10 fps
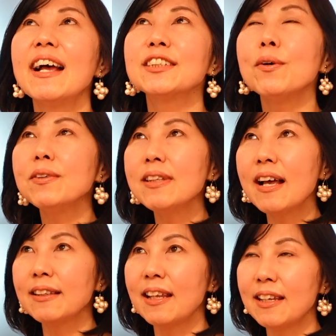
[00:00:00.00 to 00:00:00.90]
そん
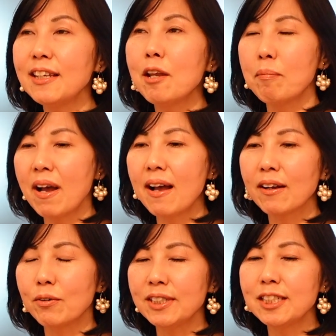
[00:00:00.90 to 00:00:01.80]
なんで言えば
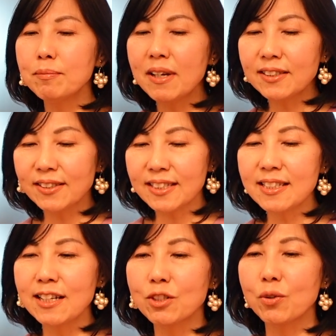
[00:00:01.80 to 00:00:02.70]
こう一番好き
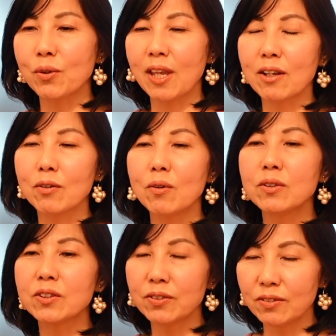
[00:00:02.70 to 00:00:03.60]
な人と結
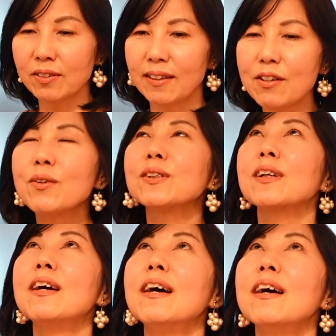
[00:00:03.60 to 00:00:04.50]
婚するっていうの
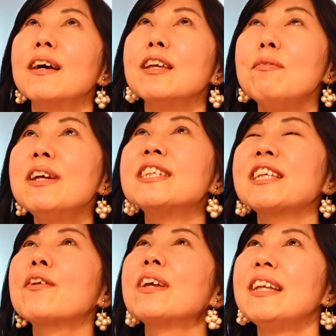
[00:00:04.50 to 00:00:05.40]
イメージし
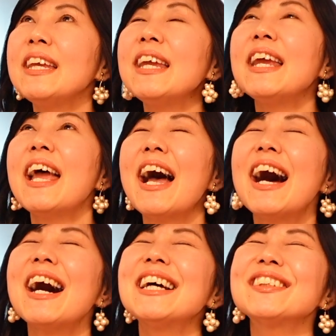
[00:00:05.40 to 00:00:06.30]
た時に
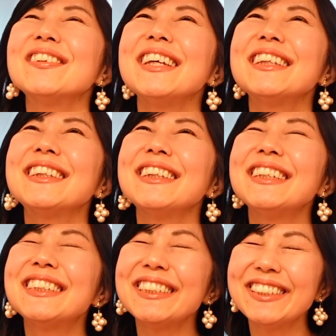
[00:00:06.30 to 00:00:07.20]
あそれって
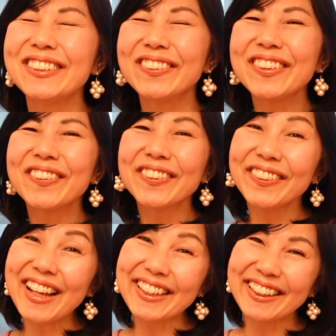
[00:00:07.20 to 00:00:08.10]
しんどいこと
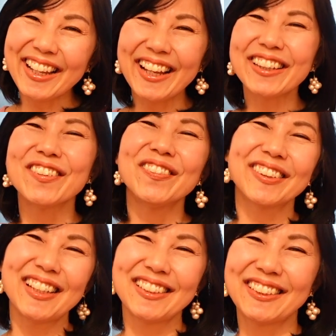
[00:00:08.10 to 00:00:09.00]
やんなって
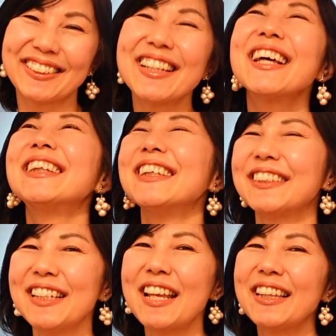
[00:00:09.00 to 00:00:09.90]
思ったりしてたんです
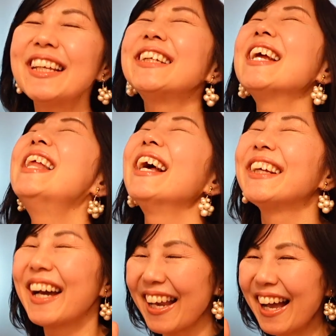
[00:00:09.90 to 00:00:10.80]
ねできてな
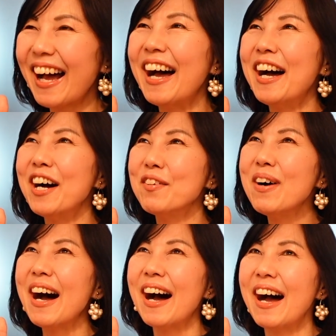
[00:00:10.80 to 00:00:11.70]
いから
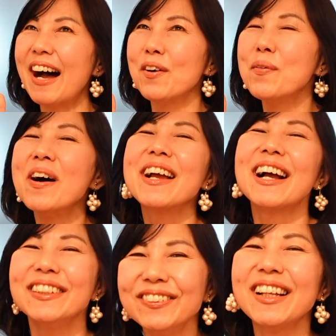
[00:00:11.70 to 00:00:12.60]
まあお前
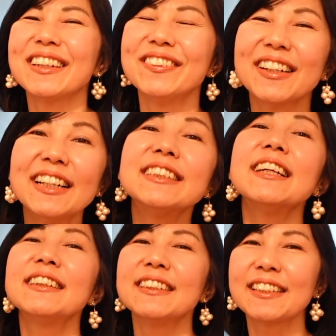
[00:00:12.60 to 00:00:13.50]
が言うなっていう感じ
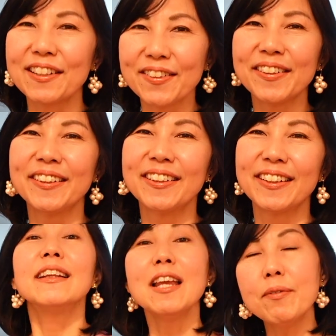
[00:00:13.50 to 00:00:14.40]
なんですけど
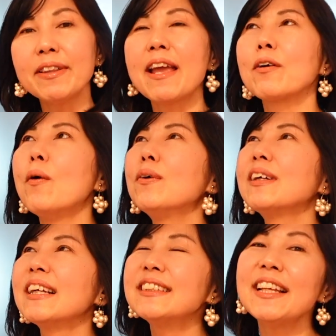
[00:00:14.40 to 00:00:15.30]
でもね婚
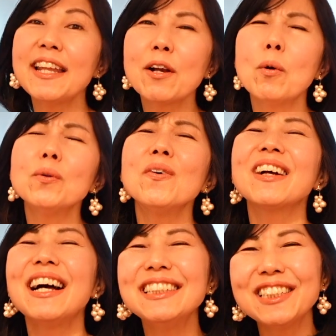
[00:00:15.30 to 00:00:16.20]
活でねこの
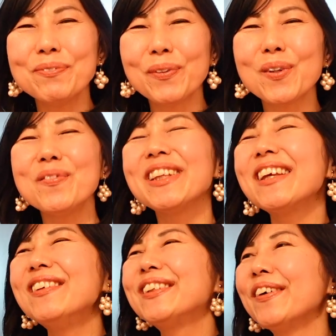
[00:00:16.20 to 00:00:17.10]
感じ求めて
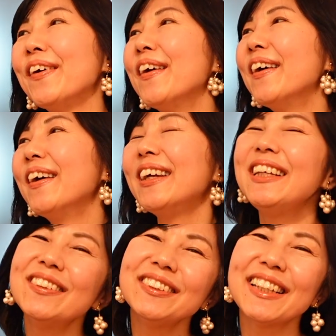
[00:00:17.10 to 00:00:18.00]
る人
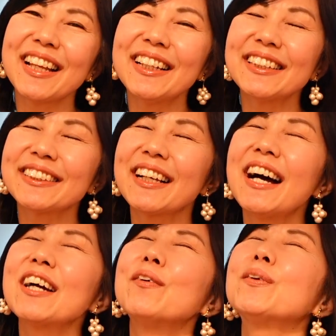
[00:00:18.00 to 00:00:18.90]
いるんじゃないです
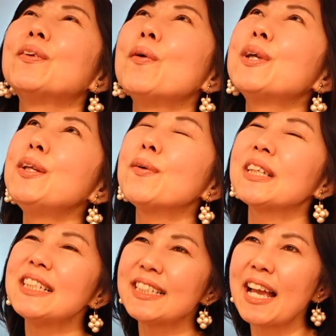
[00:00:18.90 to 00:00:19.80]
かこう
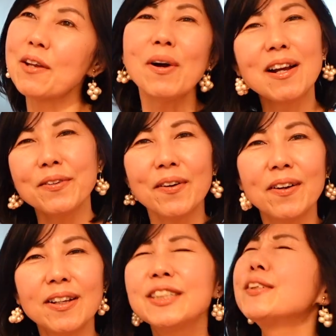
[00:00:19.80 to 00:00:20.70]
ドキドキしたいわかるよ
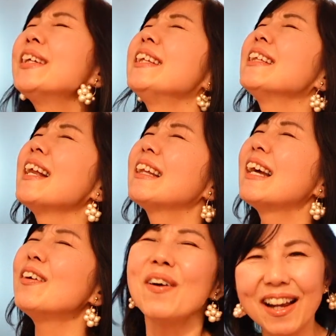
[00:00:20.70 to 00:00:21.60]
好きになりた
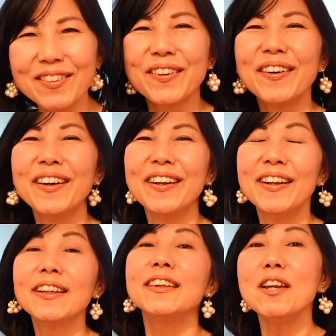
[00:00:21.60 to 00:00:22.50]
いわかるよ
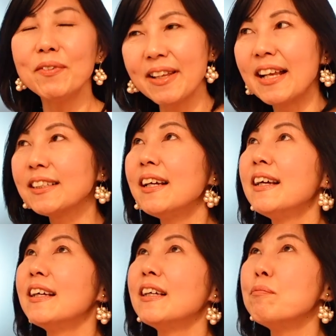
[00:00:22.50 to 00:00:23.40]
でもね
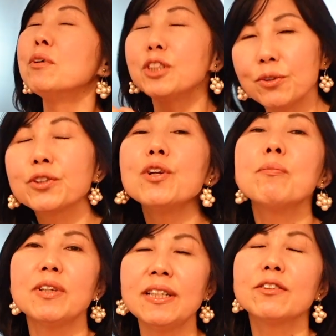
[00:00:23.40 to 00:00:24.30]
もちろんそれ
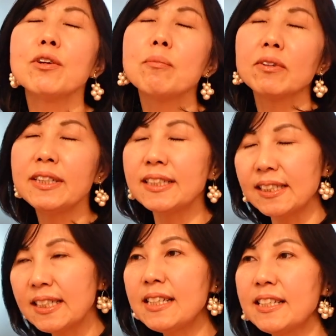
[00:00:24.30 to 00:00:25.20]
もいいそれもいい
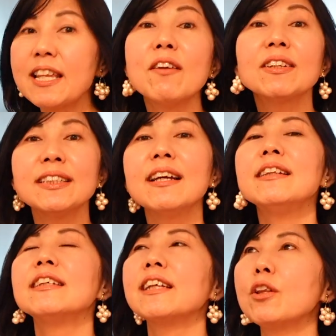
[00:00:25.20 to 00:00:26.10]
し否定はしないん
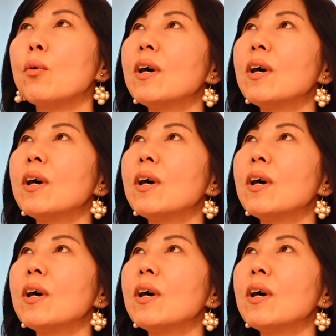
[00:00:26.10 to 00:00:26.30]
ですけど